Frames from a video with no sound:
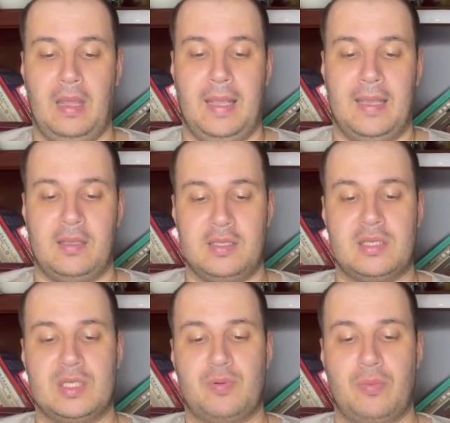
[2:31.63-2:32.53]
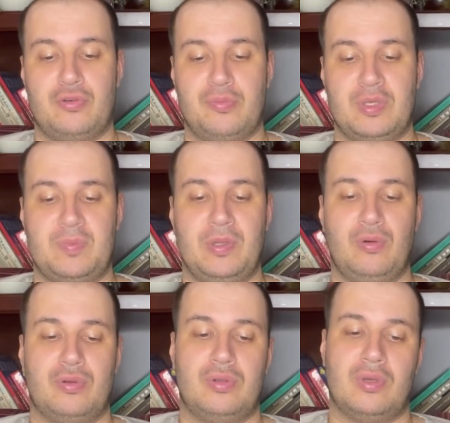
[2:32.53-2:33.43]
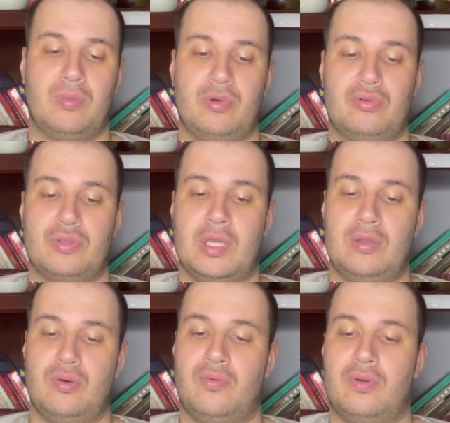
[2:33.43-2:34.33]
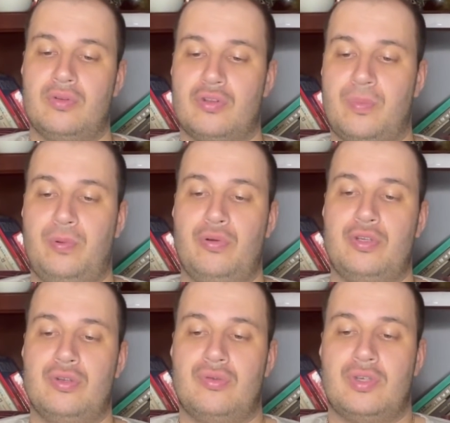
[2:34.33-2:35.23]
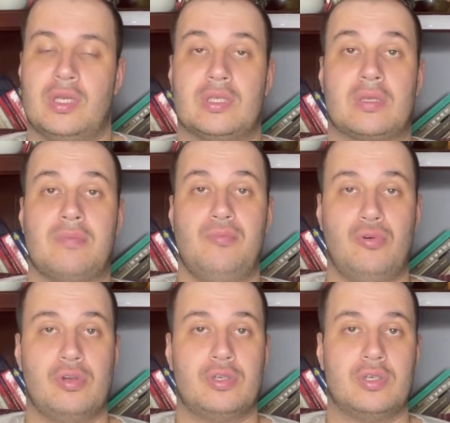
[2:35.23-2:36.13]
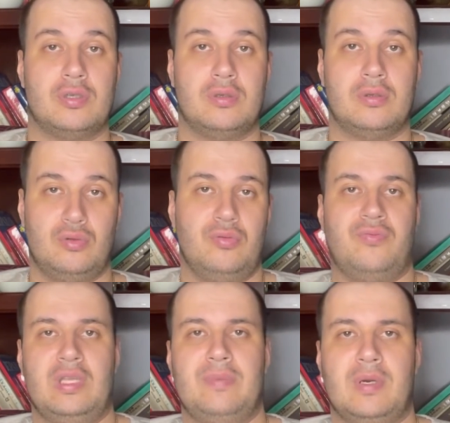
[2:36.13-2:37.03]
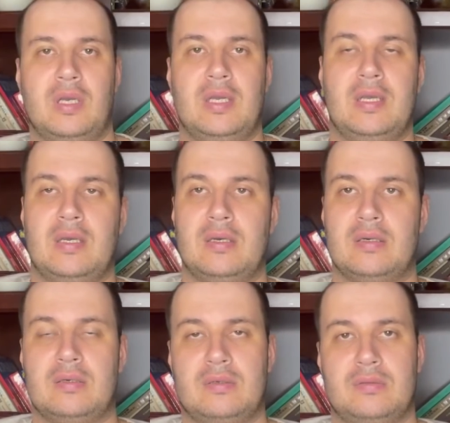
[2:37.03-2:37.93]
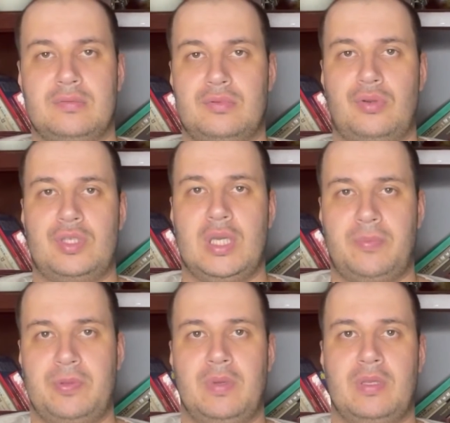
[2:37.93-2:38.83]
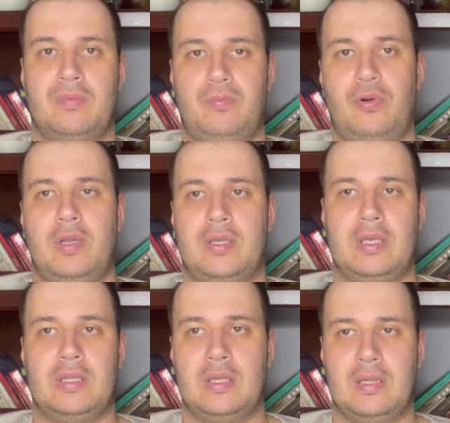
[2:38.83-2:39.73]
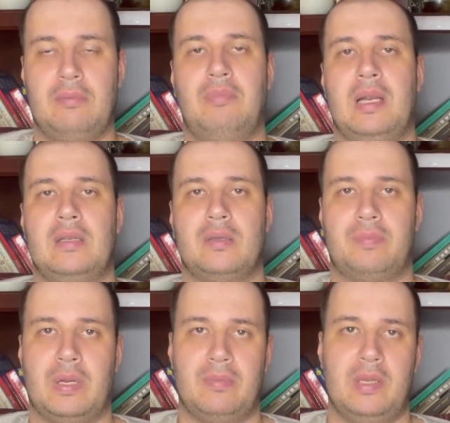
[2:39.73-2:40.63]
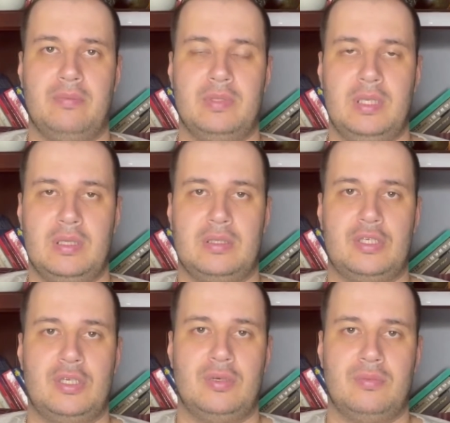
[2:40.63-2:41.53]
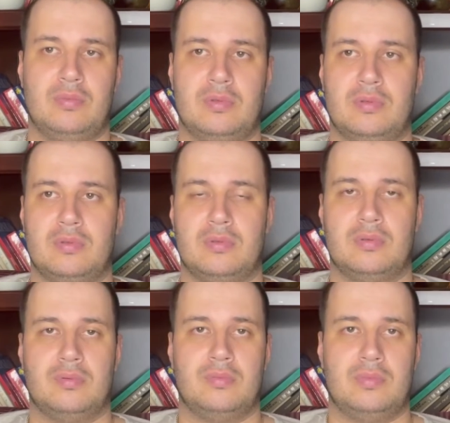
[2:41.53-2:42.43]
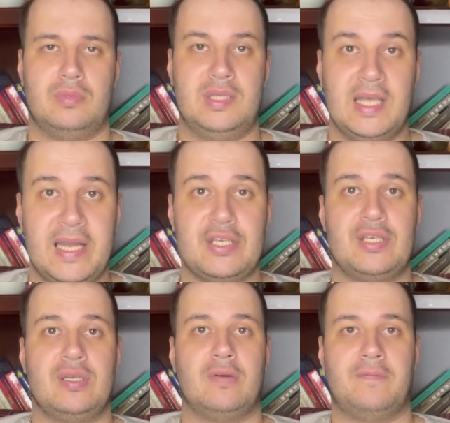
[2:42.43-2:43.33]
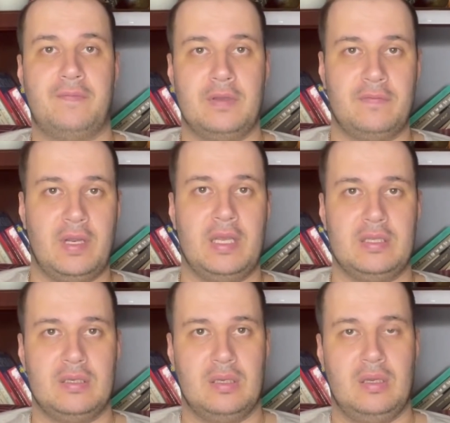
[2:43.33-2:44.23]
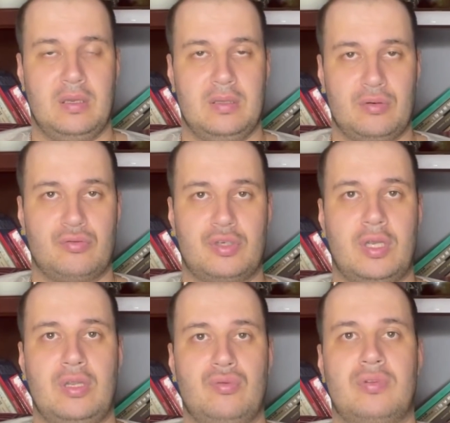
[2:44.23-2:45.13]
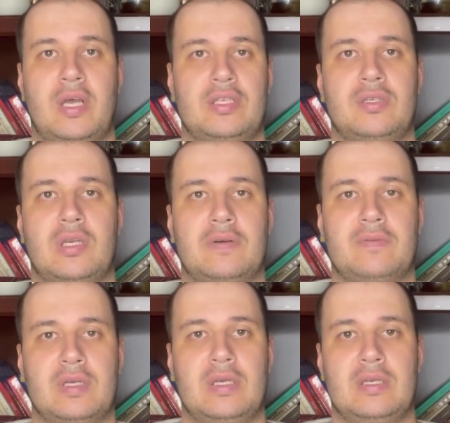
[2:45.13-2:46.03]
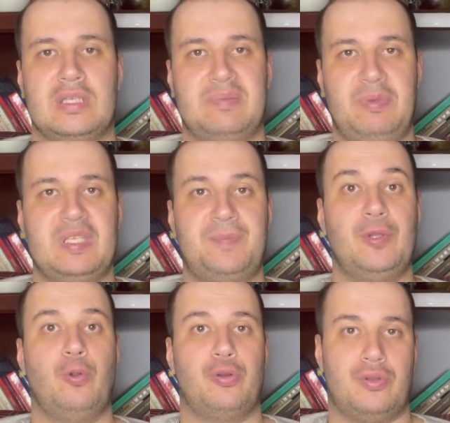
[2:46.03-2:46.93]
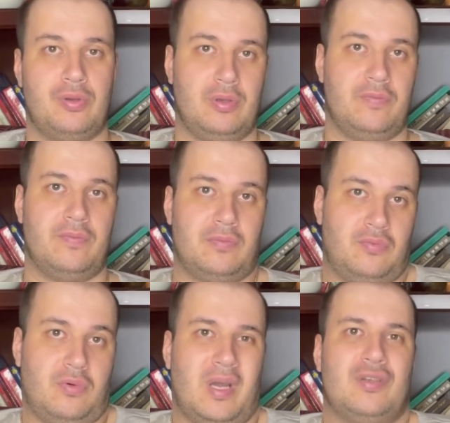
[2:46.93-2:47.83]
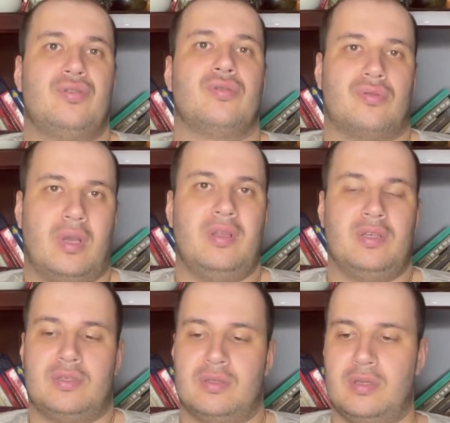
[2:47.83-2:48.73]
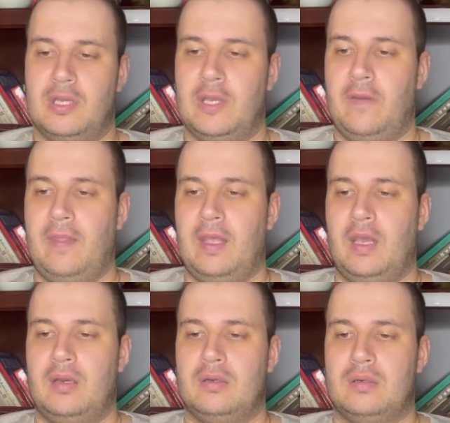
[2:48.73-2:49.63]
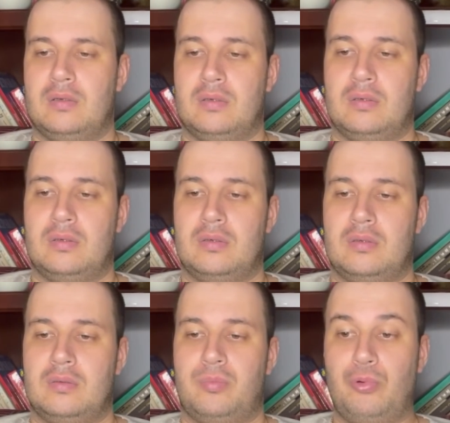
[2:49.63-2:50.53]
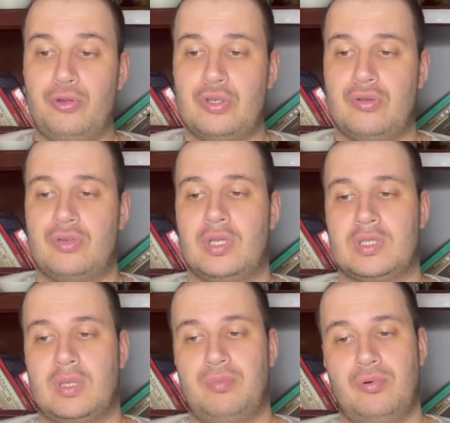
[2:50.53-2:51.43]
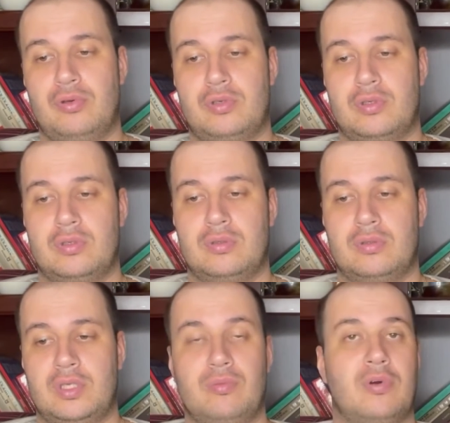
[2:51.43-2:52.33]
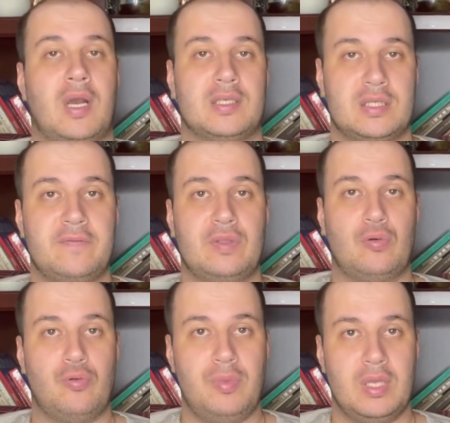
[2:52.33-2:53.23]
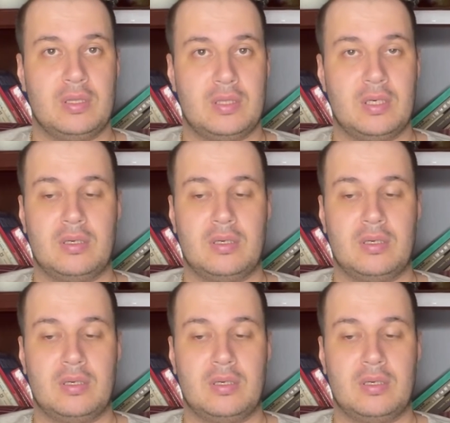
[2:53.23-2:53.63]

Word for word: Если с помощью беспилотника будет установлено, что площадь участка больше, ну, видимо, э, друзья, понимаете, более каких-то глобальных проблем нет, чем э, дачников выявлять нарушения у дачников с беспилотников. Ну а что, конечно. Э, площадь участка больше, чем указано в документах.